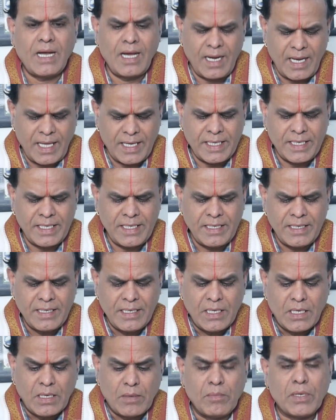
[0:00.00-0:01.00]
అలాగే
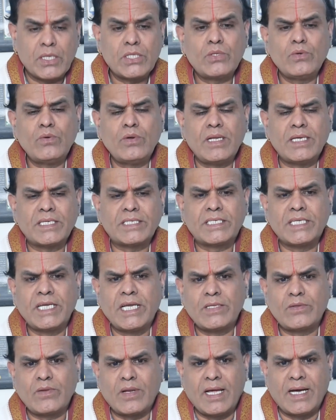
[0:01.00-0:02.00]
బంధువుల
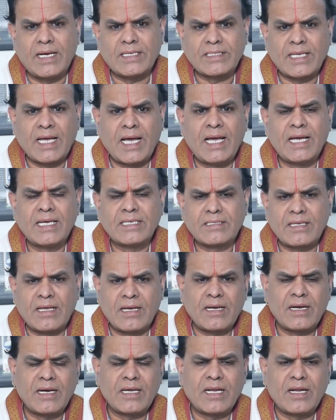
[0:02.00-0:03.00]
స్నేహితుల సహాయ
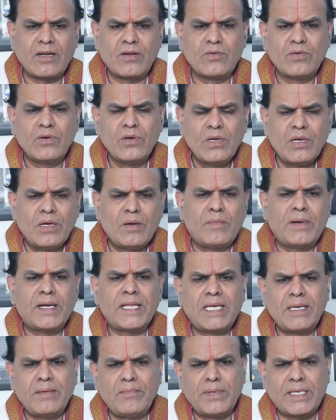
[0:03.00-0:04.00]
సహకారాలు
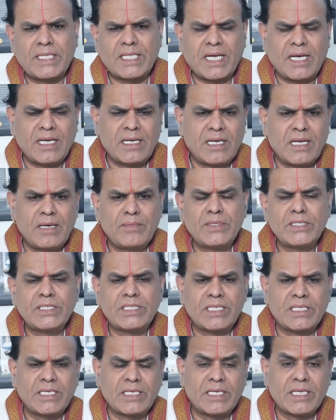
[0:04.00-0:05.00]
మనకేం పెద్దగా
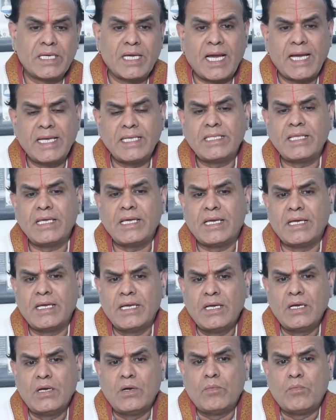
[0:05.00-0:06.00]
లభించదండి అయితే
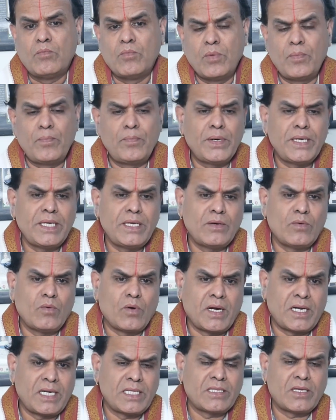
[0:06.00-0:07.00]
ముప్పై
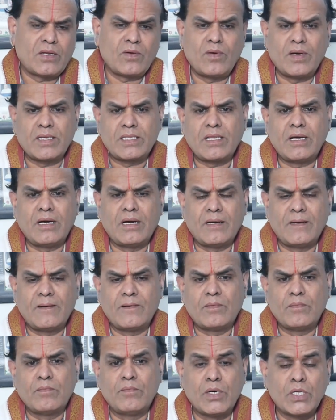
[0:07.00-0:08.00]
ఒకటి తర్వాత
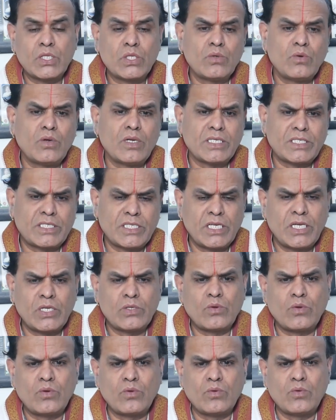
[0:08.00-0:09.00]
బంధువుల
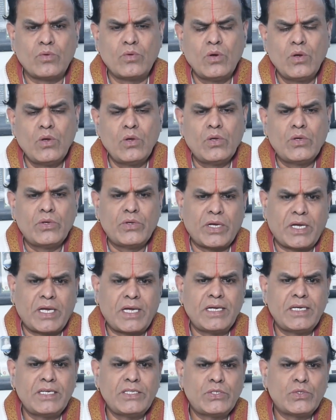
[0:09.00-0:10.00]
స్నేహితులు
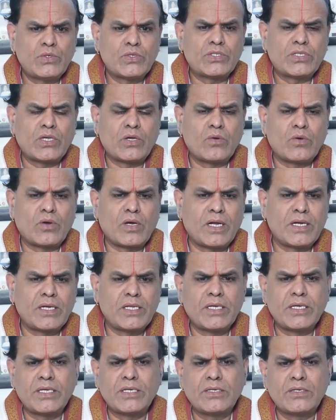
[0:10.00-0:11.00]
ఎక్కడి నుంచి వస్తారో కానీ